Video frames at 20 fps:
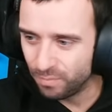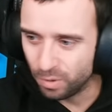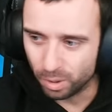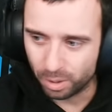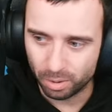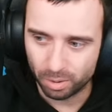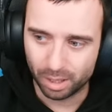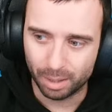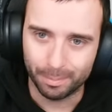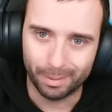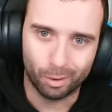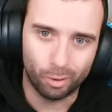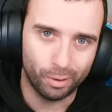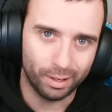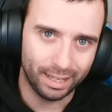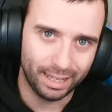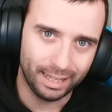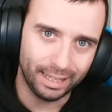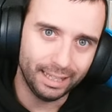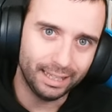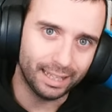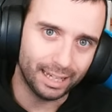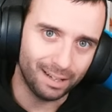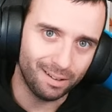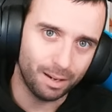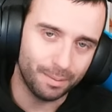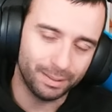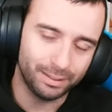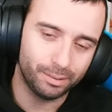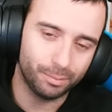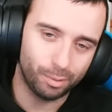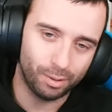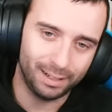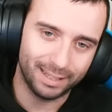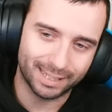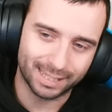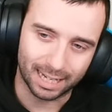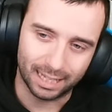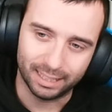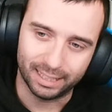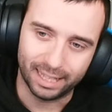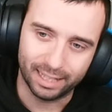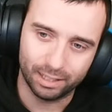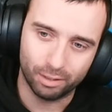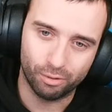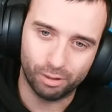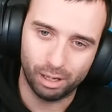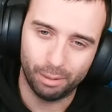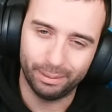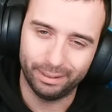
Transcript: no creo que mejore increíblemente por el escaldar. Creo que el